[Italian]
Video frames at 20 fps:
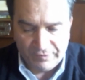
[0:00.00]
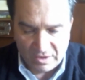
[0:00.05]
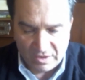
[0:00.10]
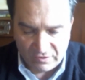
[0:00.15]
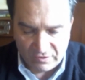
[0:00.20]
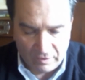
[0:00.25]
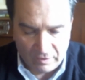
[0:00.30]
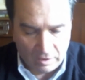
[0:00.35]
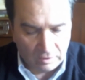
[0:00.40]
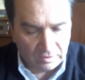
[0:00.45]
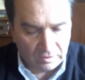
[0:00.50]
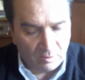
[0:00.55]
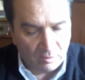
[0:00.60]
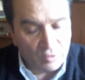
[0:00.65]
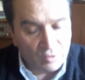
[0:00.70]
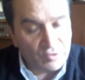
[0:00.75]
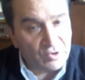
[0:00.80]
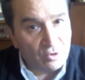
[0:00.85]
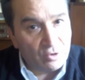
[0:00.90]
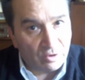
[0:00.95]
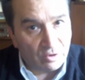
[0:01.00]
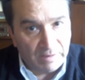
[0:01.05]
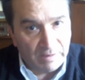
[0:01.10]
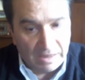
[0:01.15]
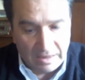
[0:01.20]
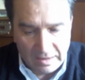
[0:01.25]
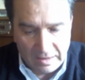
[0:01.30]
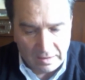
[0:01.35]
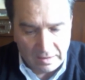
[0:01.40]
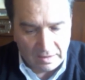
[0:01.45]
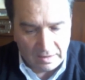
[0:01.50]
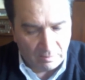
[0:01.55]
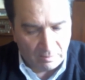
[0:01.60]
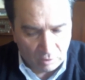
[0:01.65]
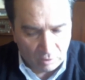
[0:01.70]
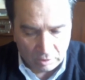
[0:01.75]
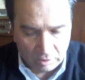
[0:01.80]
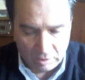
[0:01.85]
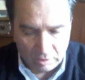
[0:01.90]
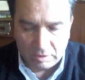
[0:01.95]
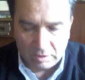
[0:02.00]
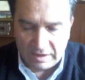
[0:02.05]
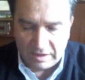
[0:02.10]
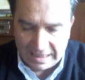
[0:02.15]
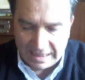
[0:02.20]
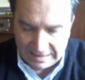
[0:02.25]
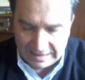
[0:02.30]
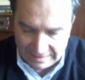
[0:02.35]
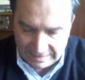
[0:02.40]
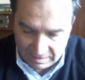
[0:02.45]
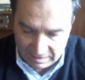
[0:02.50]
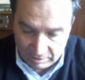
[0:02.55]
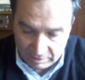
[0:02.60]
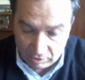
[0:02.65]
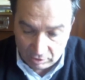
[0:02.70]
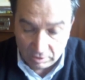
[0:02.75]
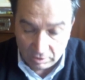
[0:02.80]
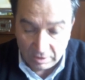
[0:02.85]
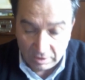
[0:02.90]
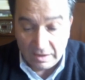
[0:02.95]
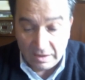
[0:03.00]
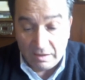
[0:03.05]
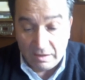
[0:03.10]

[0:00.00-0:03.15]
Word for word: svolto da Monsignor Benigni nel mondo accademico,